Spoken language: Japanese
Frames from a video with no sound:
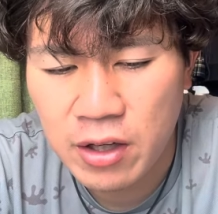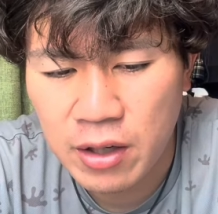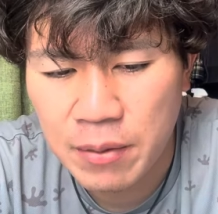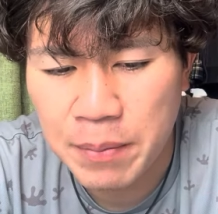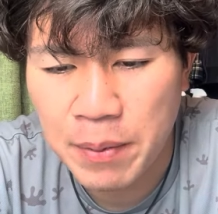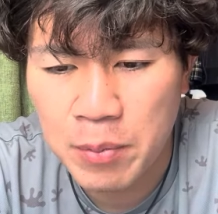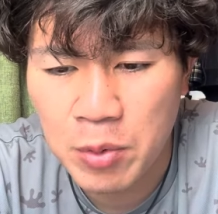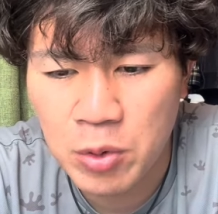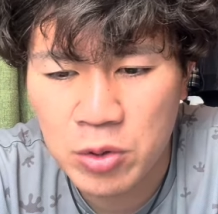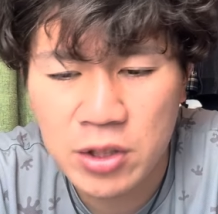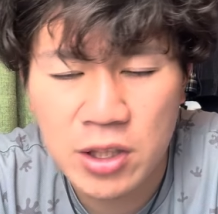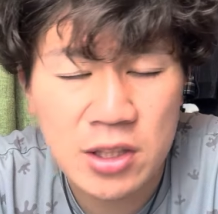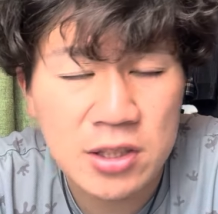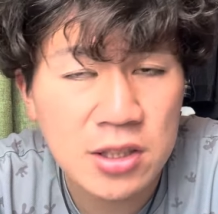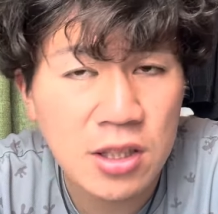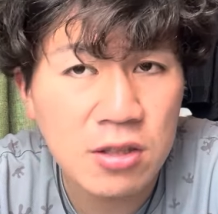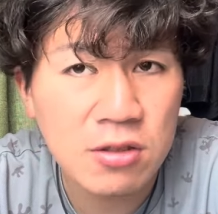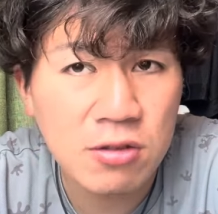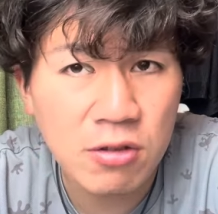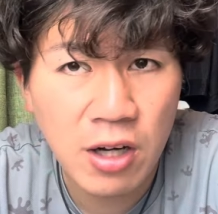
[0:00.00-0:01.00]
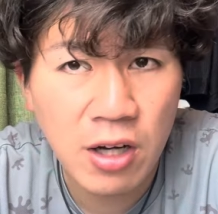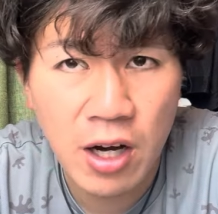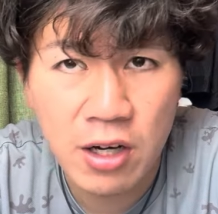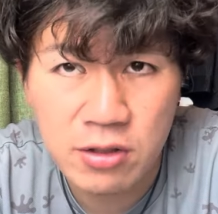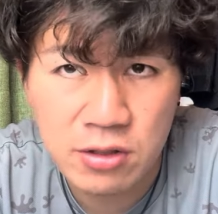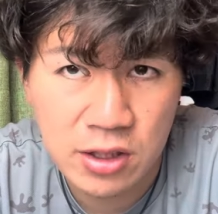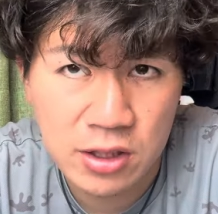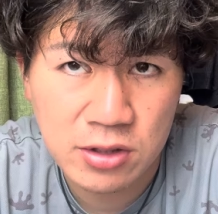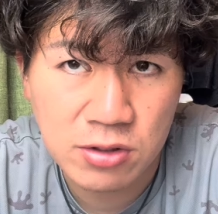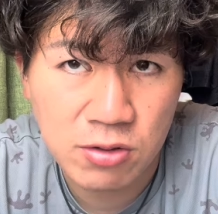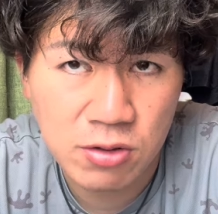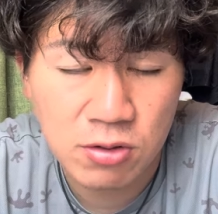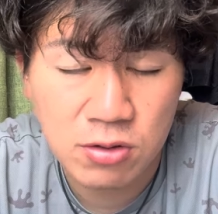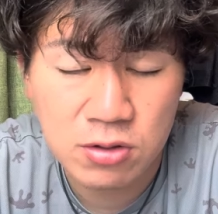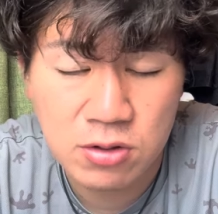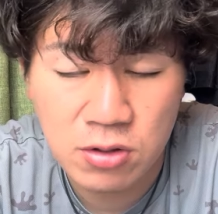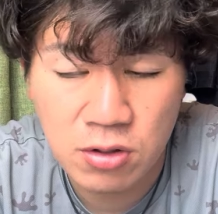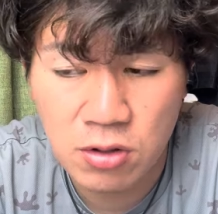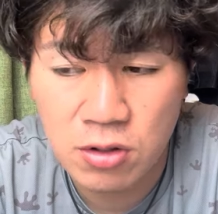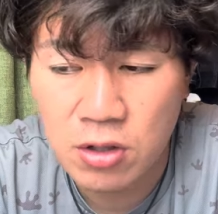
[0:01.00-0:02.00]
やっぱポテンシャルのね、あるね、それこ
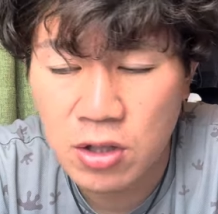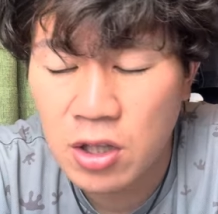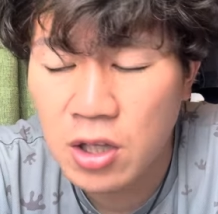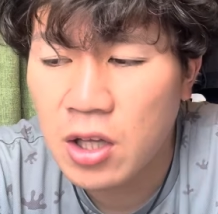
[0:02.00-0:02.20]
そ、